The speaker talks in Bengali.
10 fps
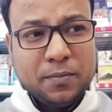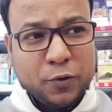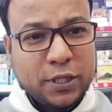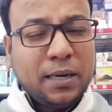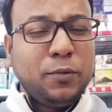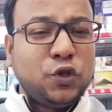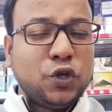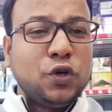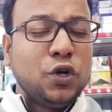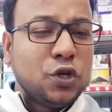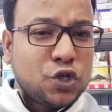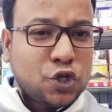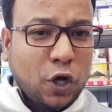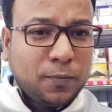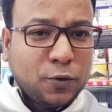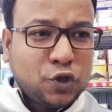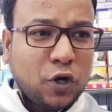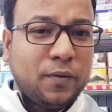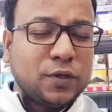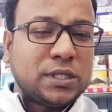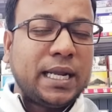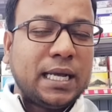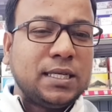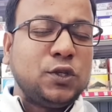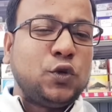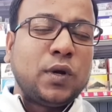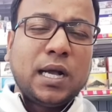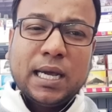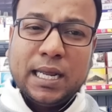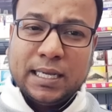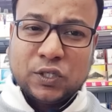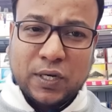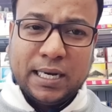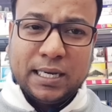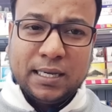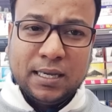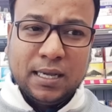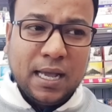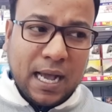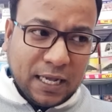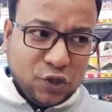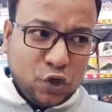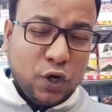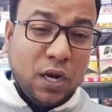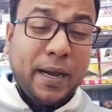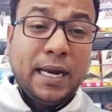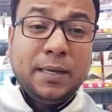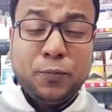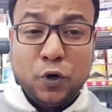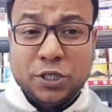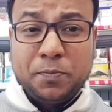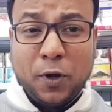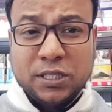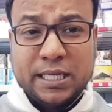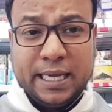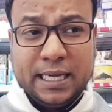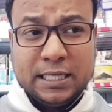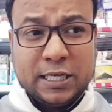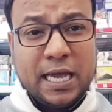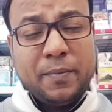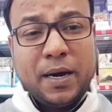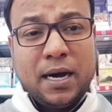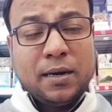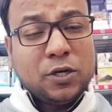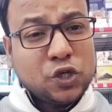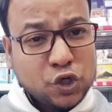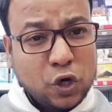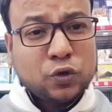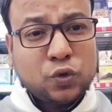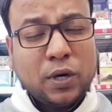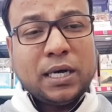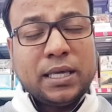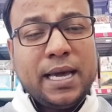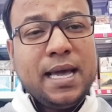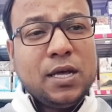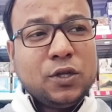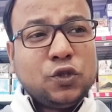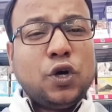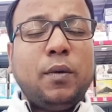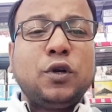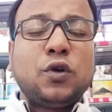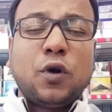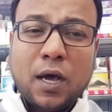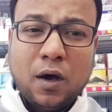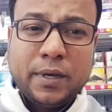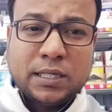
প্রধানমন্ত্রীও সর্বোচ্চ অবস্থানে আছেন ঝুকাঙ্গানে হেয়ার স্টাইলে আইনশৃঙ্খলা বাহিনী পুলিশ বলছে যে এবার শক্ত হাতে দমন করা হবে